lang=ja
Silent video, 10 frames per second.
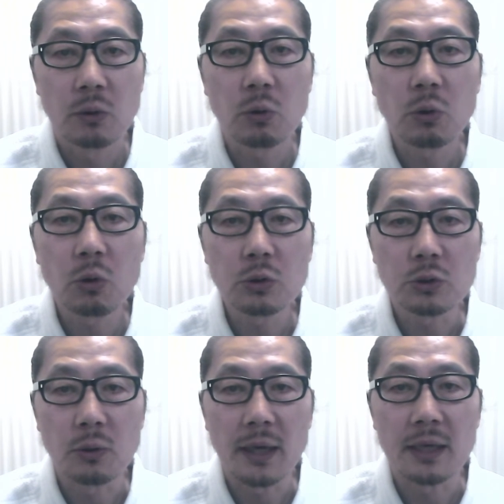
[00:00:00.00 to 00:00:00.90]
この酵
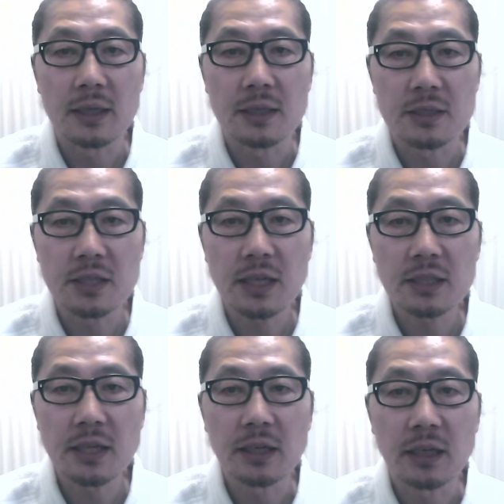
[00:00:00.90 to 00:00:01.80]
素は自家
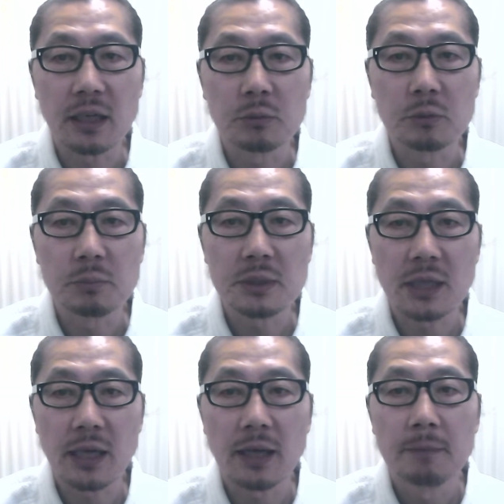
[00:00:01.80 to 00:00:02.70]
腺から分泌
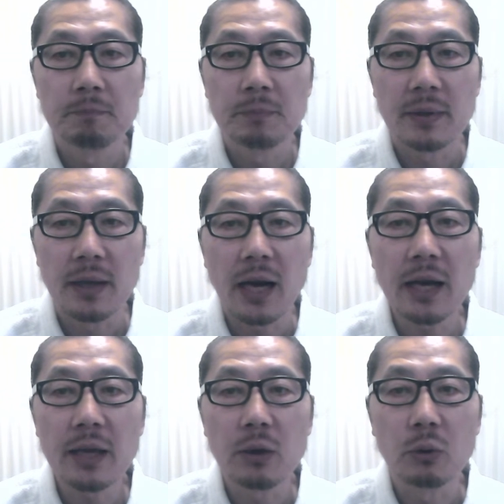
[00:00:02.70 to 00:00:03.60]
され亜
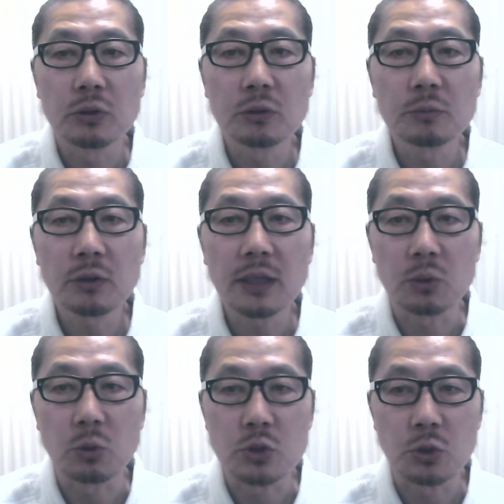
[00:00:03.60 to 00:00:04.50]
鉛を含むのが
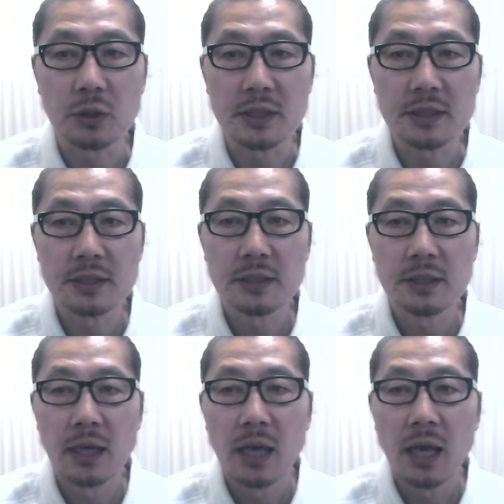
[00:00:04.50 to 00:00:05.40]
特徴です
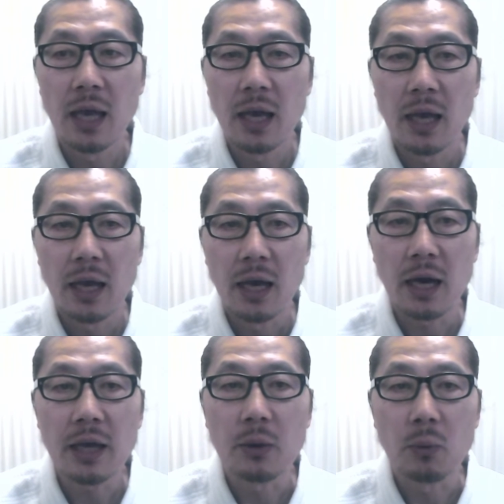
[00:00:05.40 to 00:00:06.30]

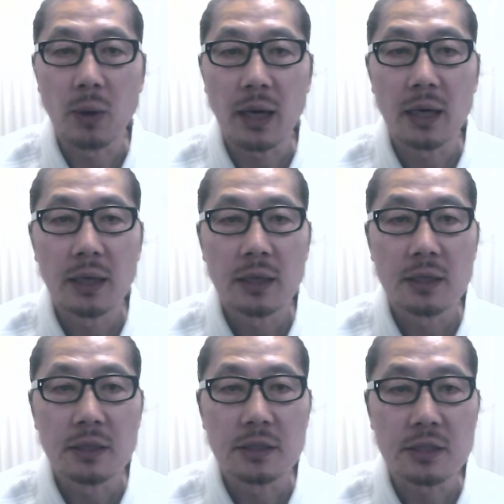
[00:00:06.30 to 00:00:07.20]
亜鉛は
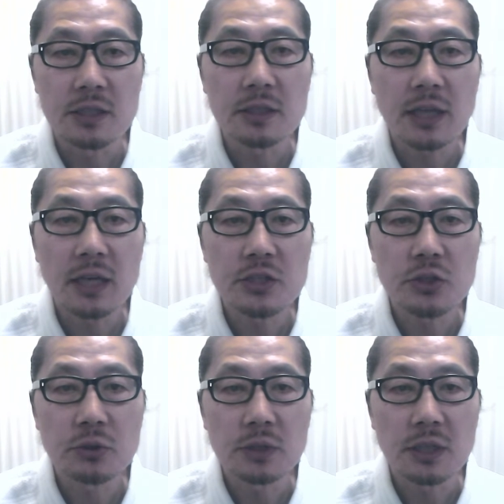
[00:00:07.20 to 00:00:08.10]
人体
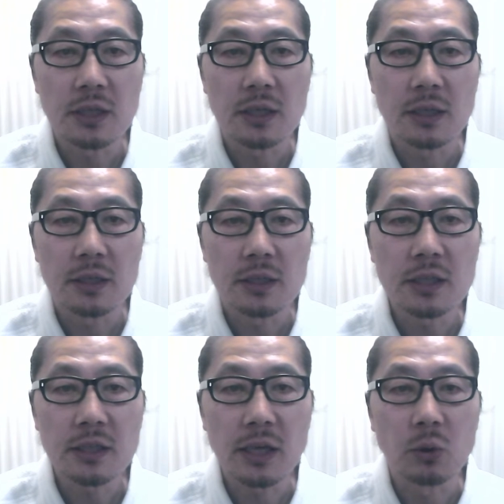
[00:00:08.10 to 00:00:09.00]
中に
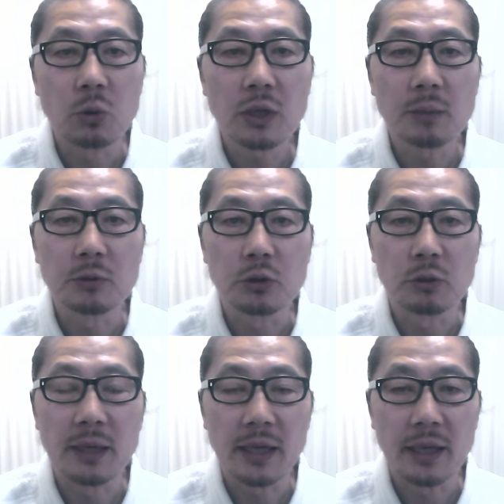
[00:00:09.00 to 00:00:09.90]
2.5g
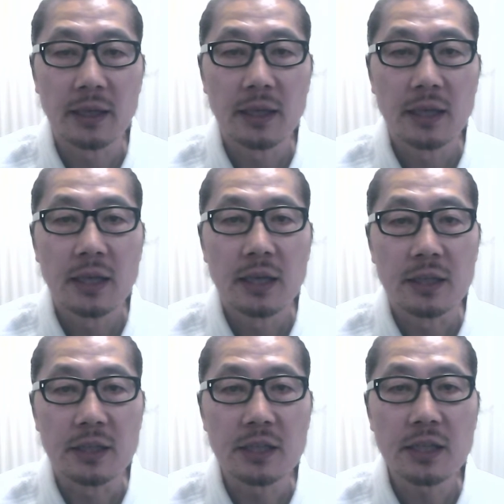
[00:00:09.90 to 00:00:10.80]
含まれ
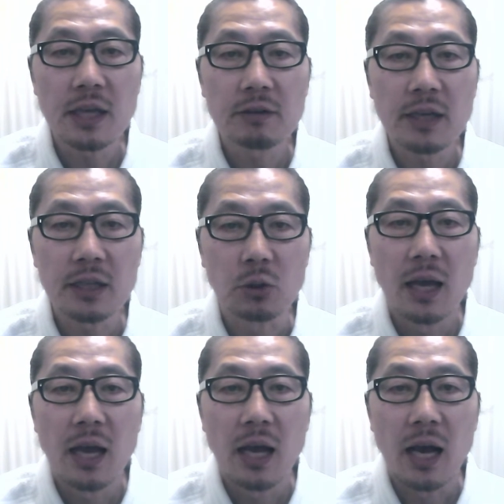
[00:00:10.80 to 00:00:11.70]
DNA と
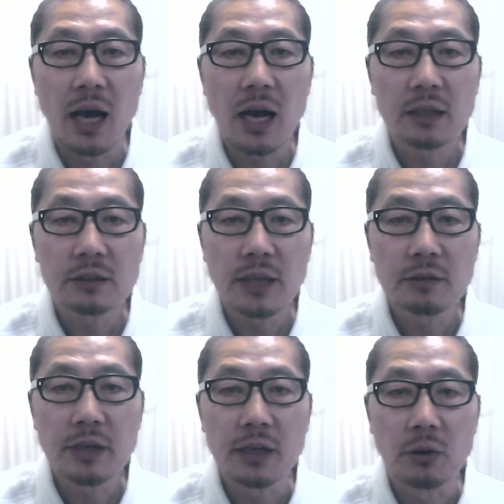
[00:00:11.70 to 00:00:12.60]

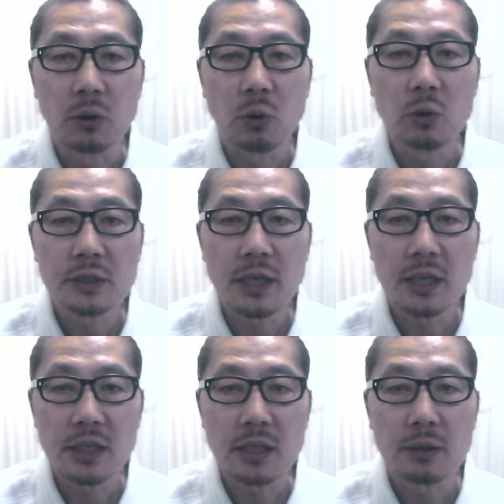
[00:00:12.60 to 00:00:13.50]
RNA の合
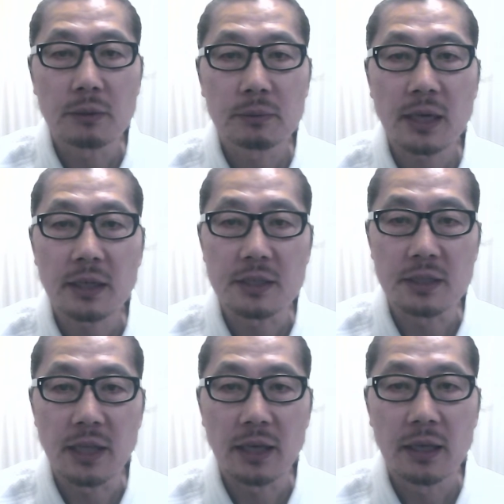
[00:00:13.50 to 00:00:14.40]
成に不可欠
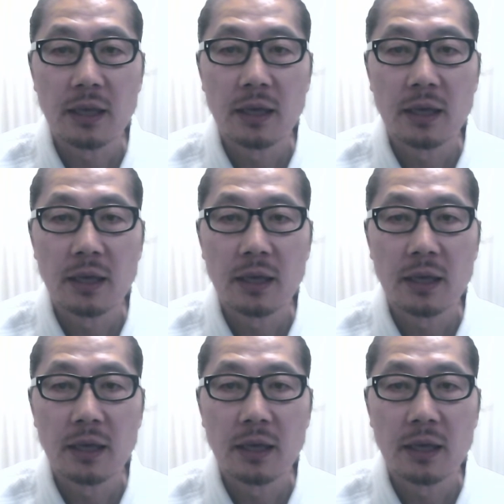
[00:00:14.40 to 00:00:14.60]
で